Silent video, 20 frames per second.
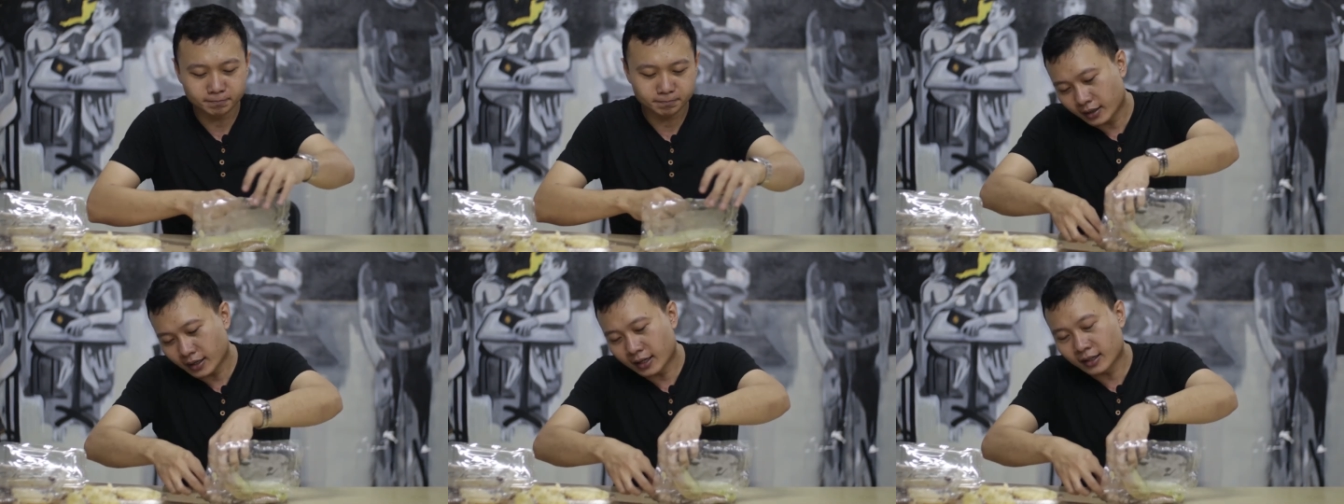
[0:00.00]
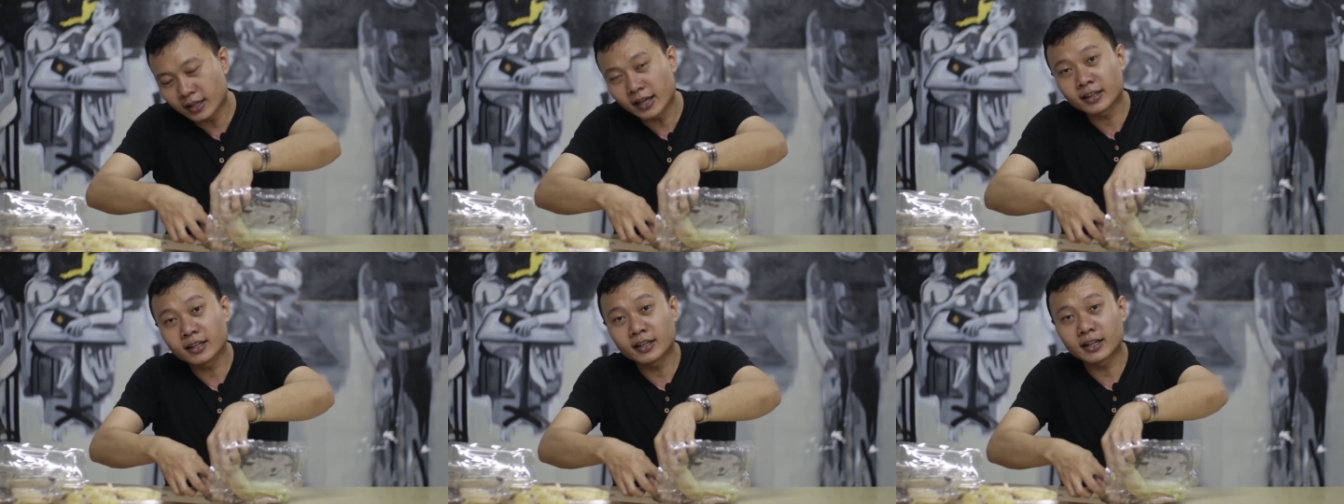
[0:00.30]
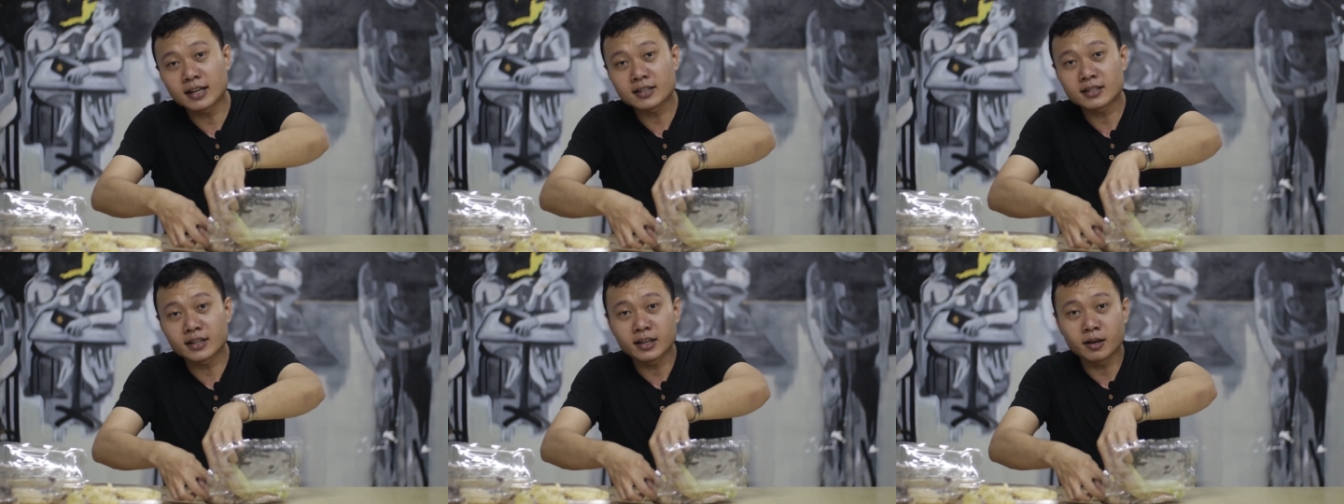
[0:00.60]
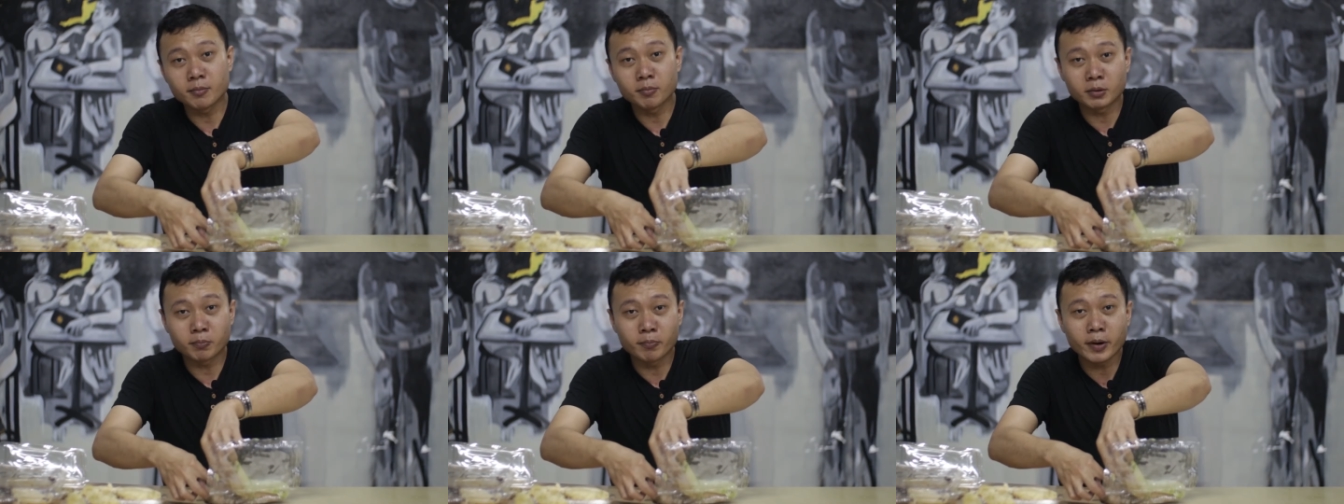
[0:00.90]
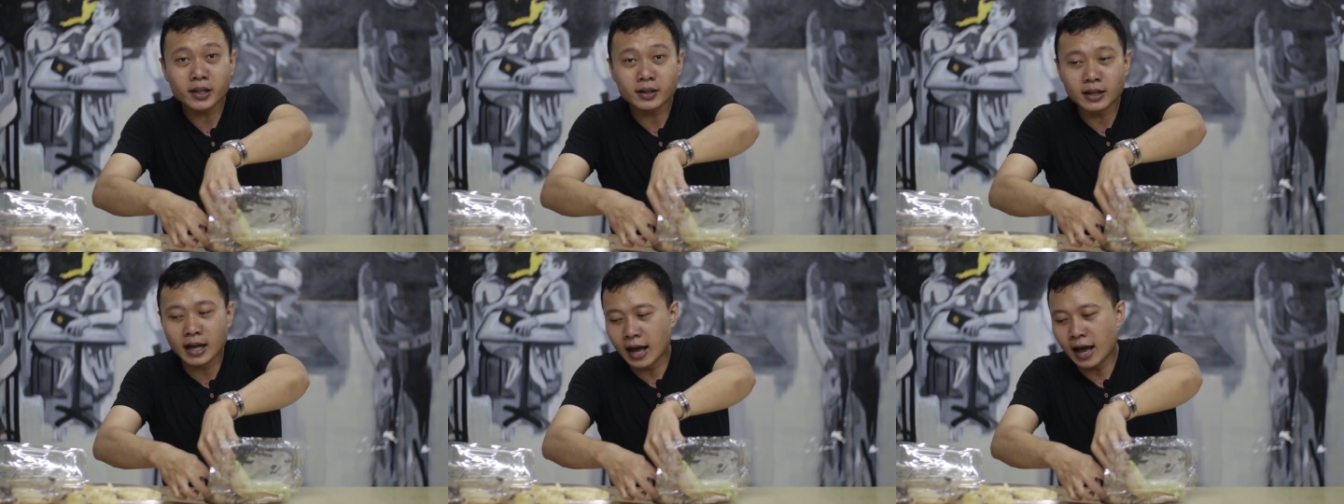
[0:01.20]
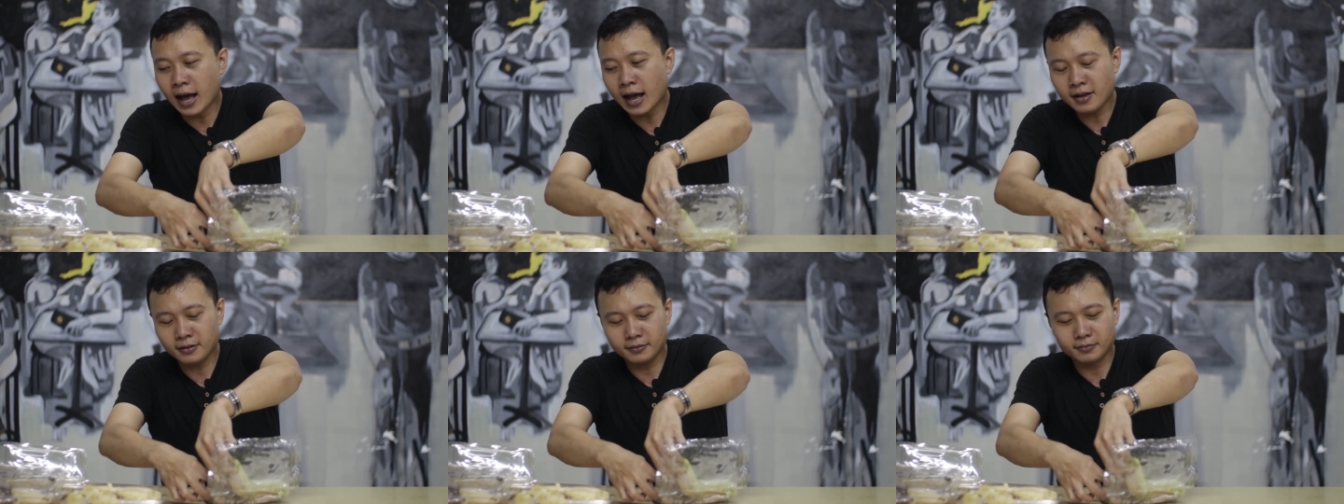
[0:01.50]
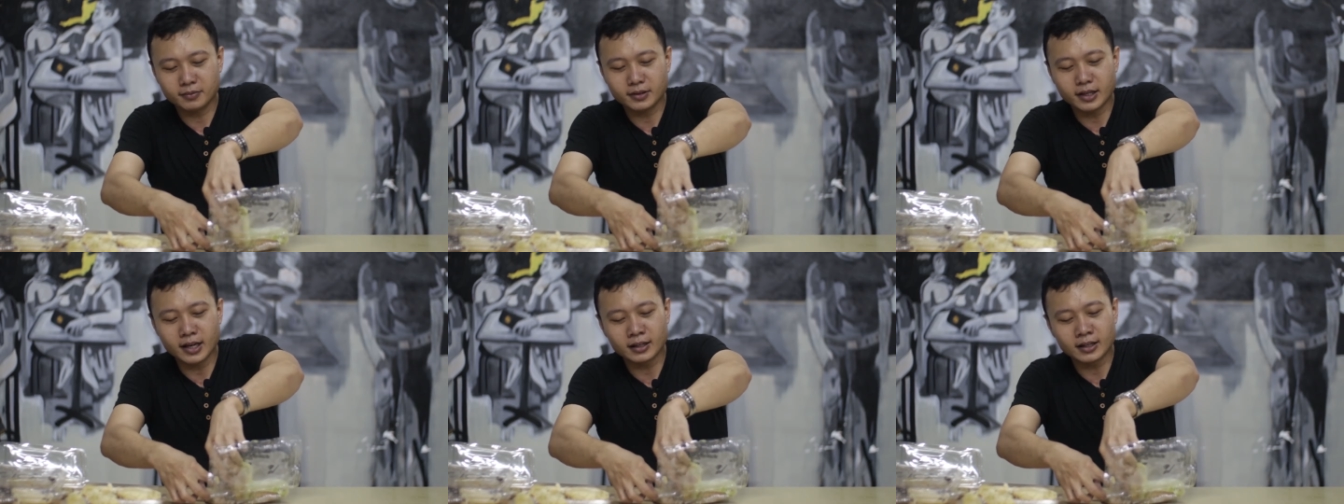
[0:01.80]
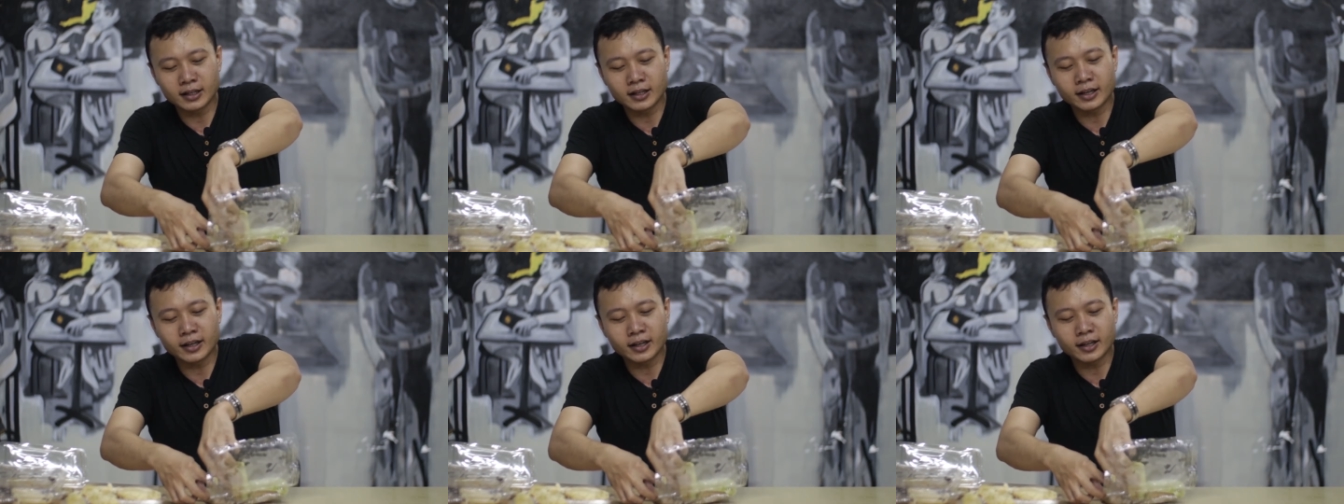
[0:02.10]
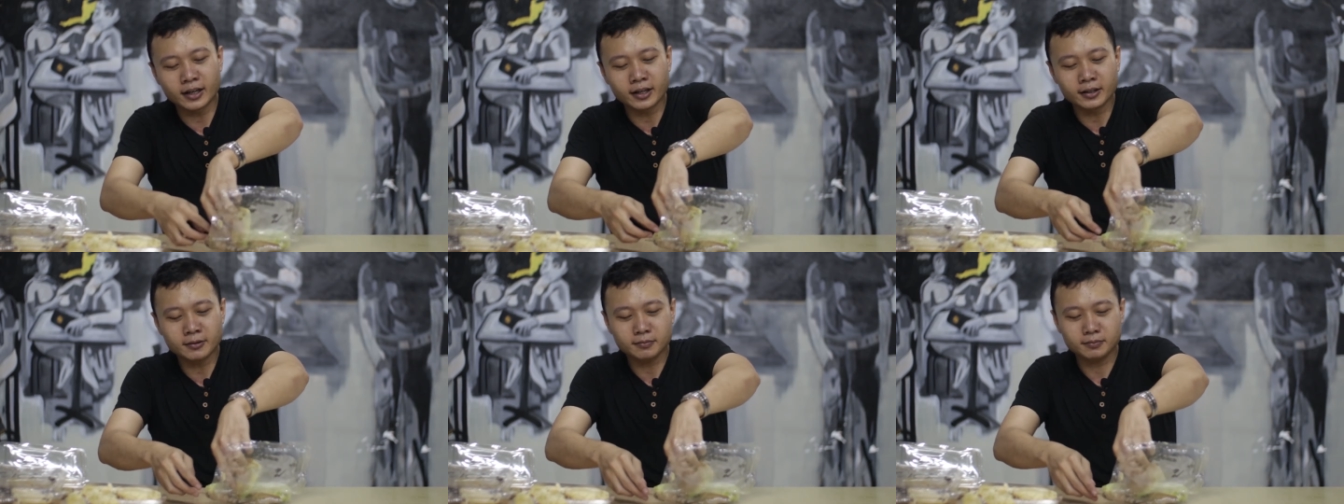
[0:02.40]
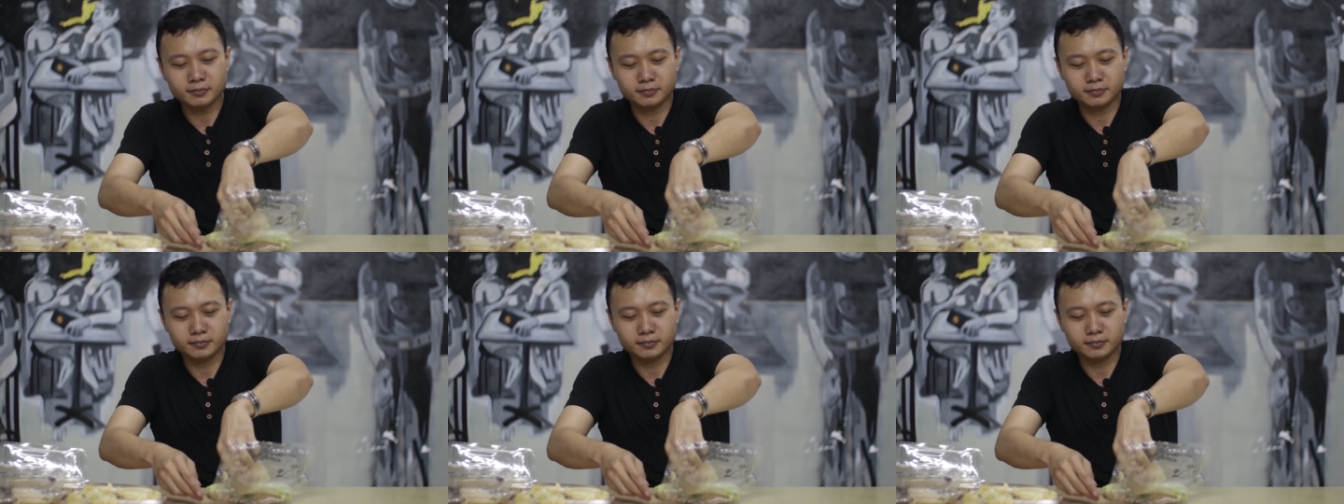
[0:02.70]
Karena ini rasanya berbeda di antara yang lain.